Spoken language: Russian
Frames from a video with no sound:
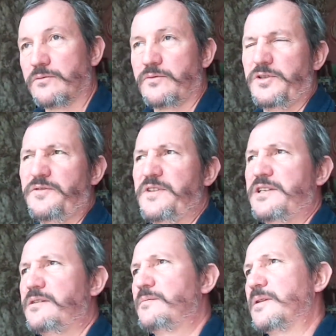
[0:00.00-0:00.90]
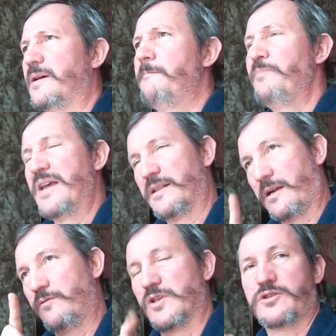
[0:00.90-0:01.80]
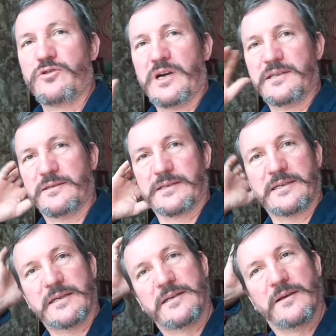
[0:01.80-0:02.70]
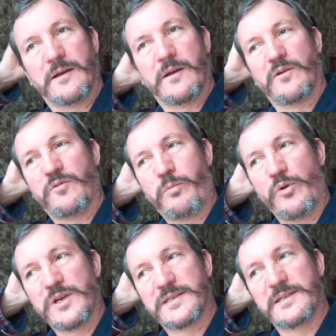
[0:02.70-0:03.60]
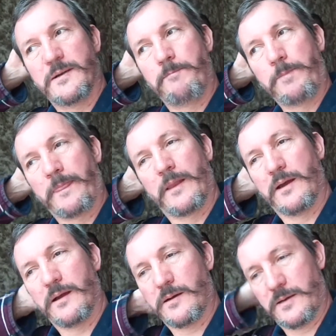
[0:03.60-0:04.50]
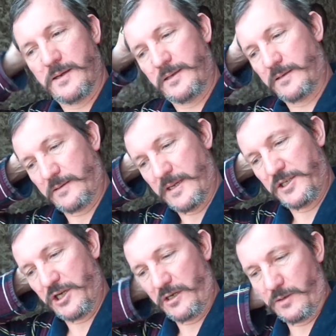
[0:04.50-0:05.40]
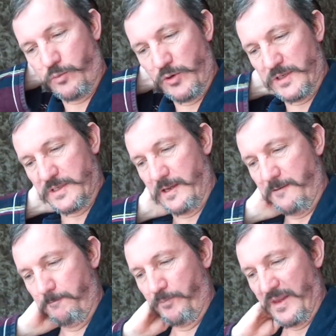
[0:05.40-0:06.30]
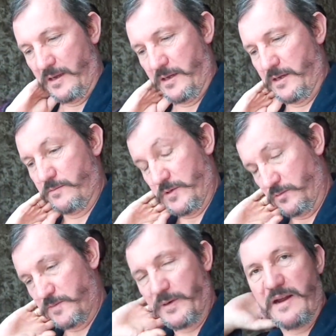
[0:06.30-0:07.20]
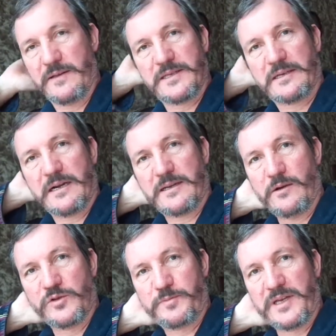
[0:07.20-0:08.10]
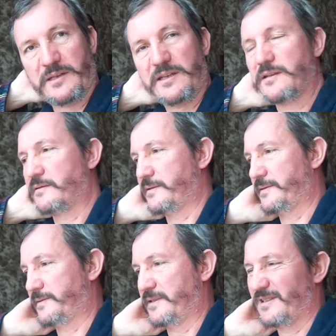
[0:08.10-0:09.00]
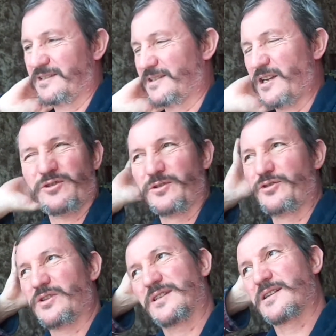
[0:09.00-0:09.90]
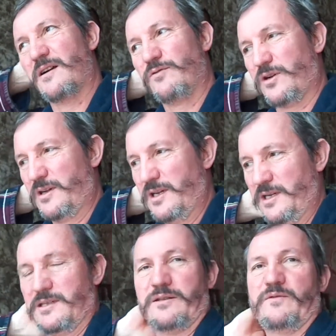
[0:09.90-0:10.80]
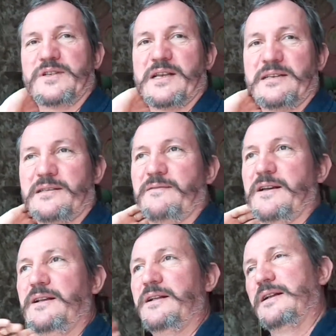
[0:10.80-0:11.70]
Очень весело было. Так вот, что хотел сказать. В поезде э, этот начальник поезда а потом справился, как я успел. Зашел что-то разговор, слово за слово.